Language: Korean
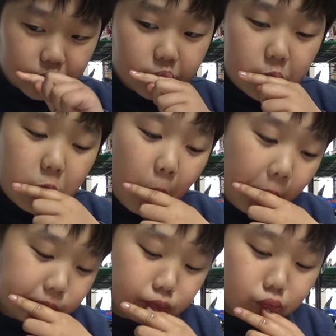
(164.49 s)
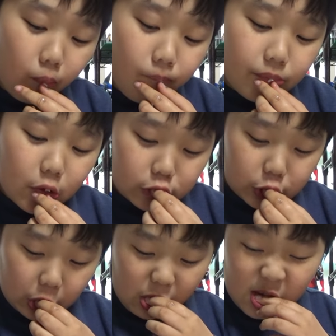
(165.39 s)

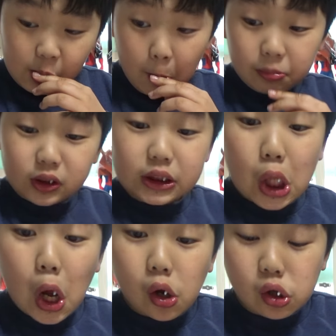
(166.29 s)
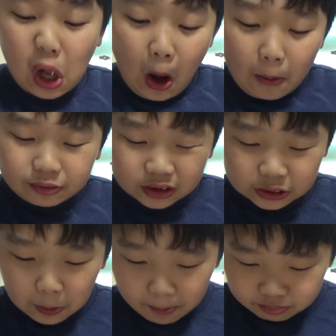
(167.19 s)
오, 너무 맛있더라고요.
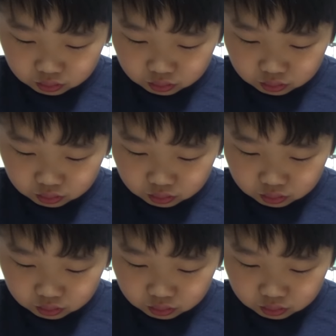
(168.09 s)
네.